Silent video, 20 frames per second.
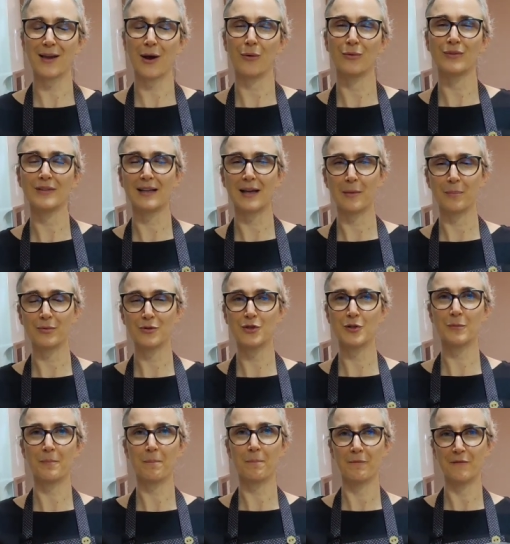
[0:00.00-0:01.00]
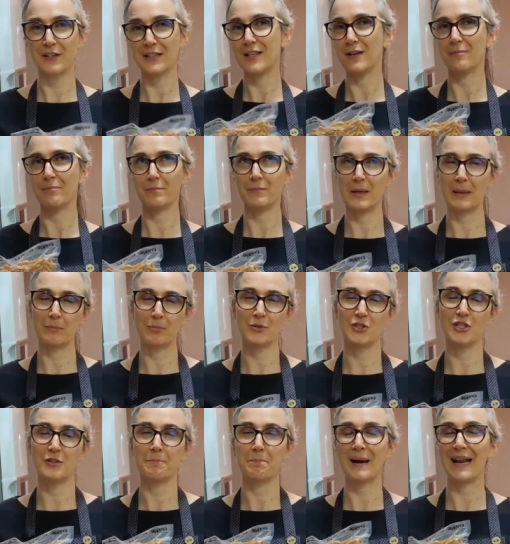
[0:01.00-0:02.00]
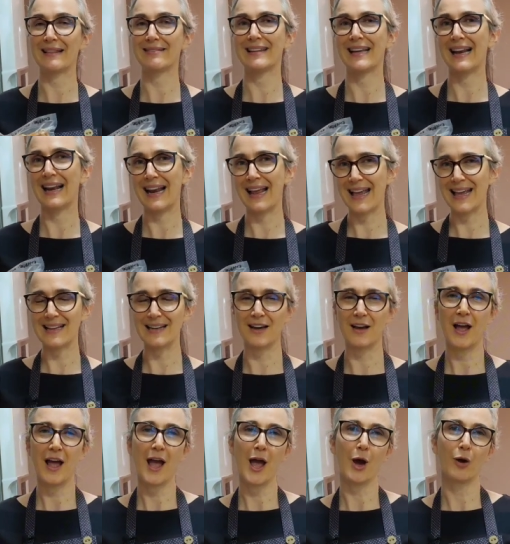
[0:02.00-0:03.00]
Que é o tempo de vida, tempo de prateleira,